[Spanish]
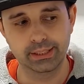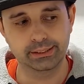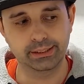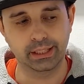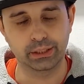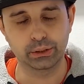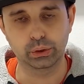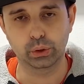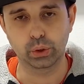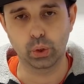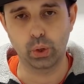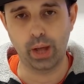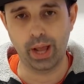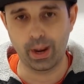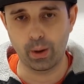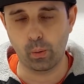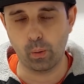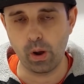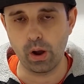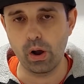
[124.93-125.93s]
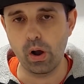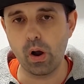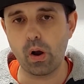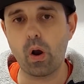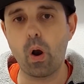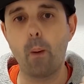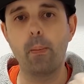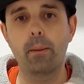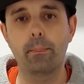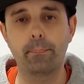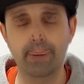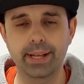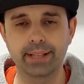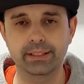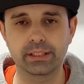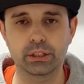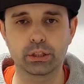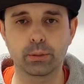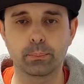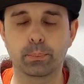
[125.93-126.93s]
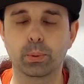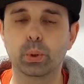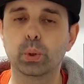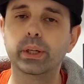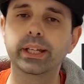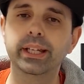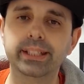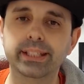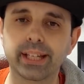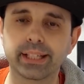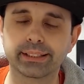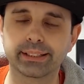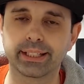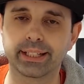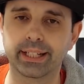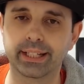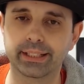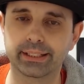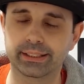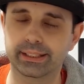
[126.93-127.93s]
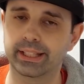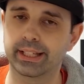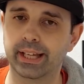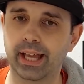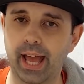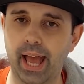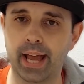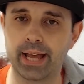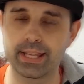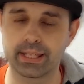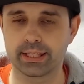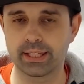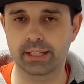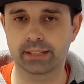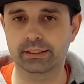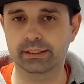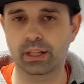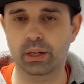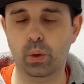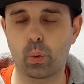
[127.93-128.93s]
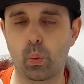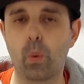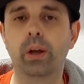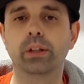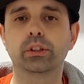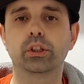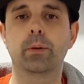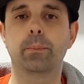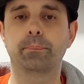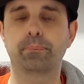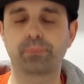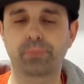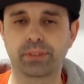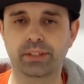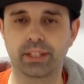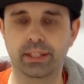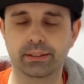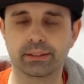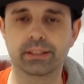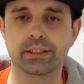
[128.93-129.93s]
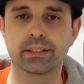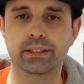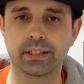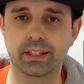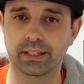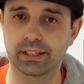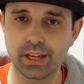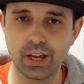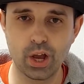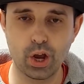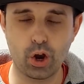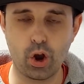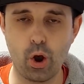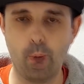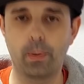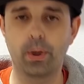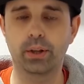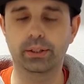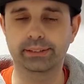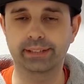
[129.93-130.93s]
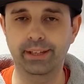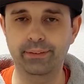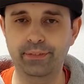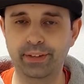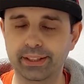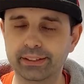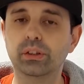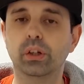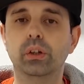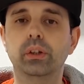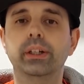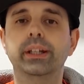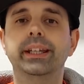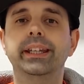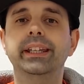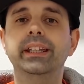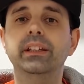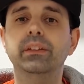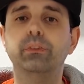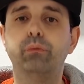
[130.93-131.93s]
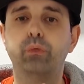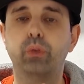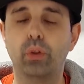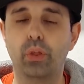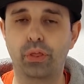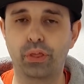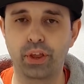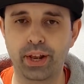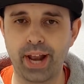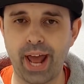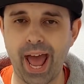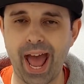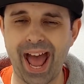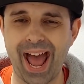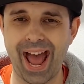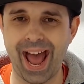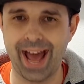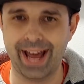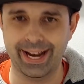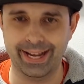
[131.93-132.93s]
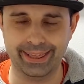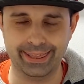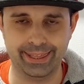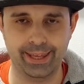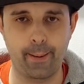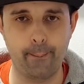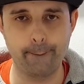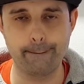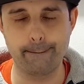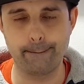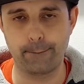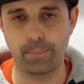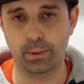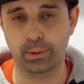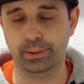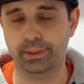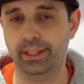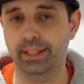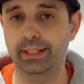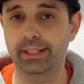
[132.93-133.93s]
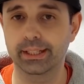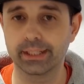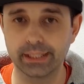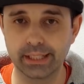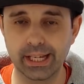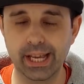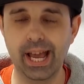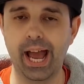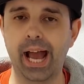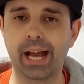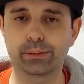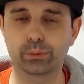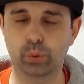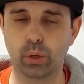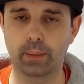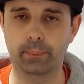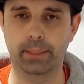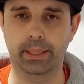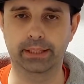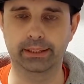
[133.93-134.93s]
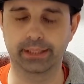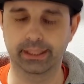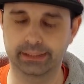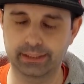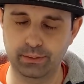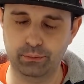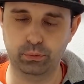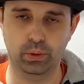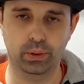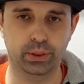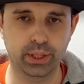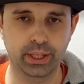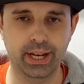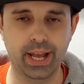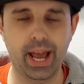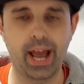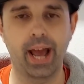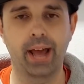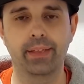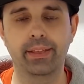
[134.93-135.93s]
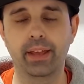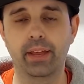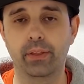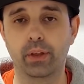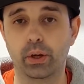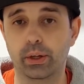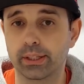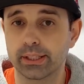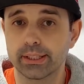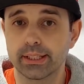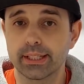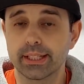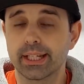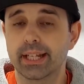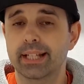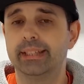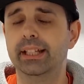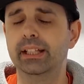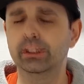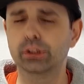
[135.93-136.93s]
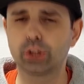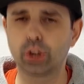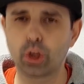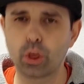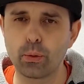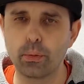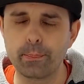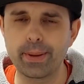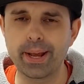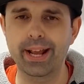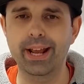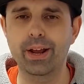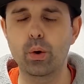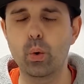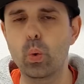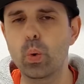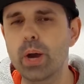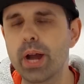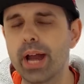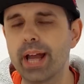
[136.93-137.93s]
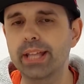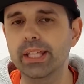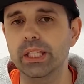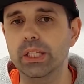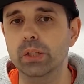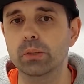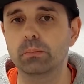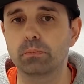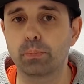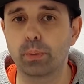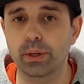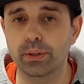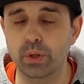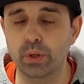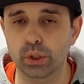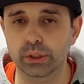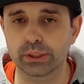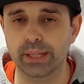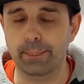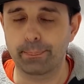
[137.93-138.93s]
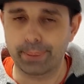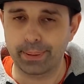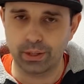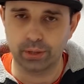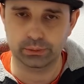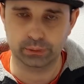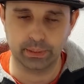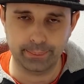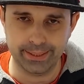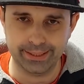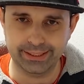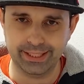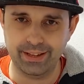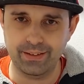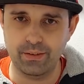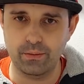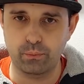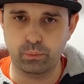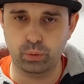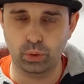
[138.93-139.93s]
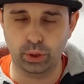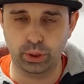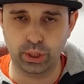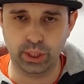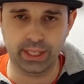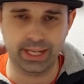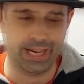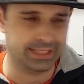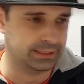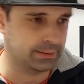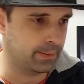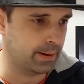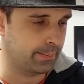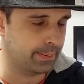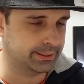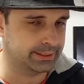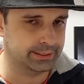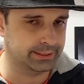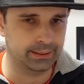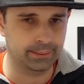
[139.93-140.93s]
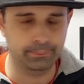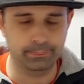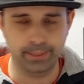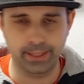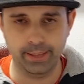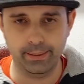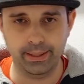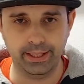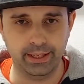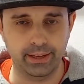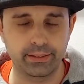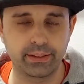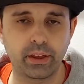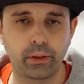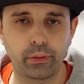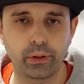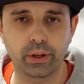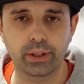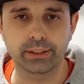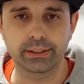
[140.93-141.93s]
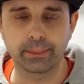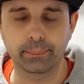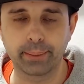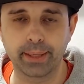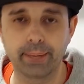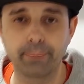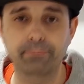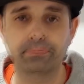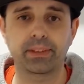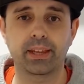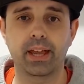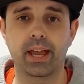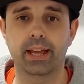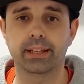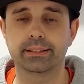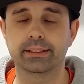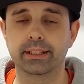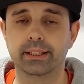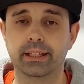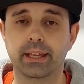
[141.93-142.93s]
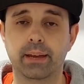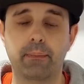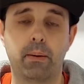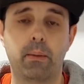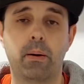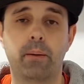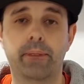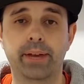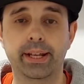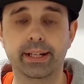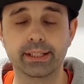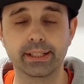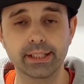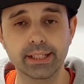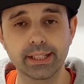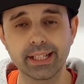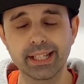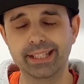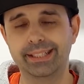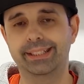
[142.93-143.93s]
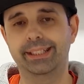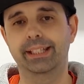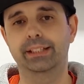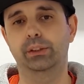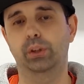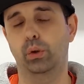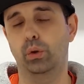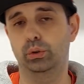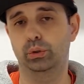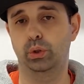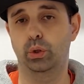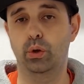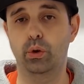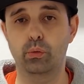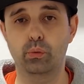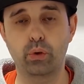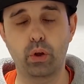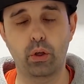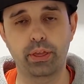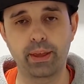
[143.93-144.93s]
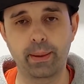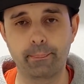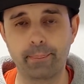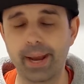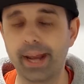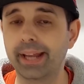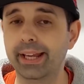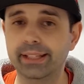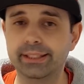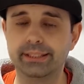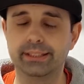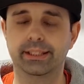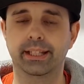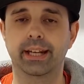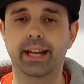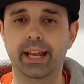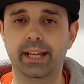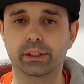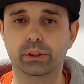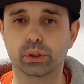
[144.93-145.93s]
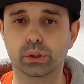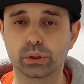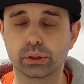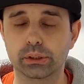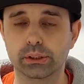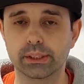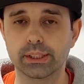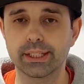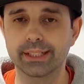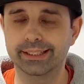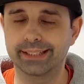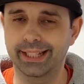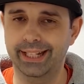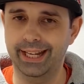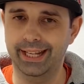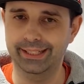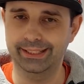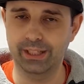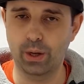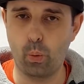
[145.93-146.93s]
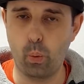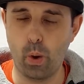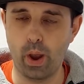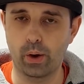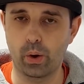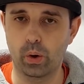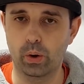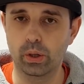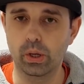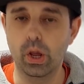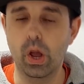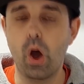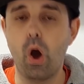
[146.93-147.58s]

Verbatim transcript: Tanto el juego como PlayStation Plus. Y ya tenéis Uncharted 4. Sí, sí, sí. Como lo estáis viendo y funciona al 100% actualmente. Sí, funciona a día de hoy. Dentro de un mes, un año, pues no lo sé, pero actualmente funciona la semana pasada también y a día de hoy también. Así que vamos a ver si esto continúa unos días más y si tenéis esto, tenéis ese juego.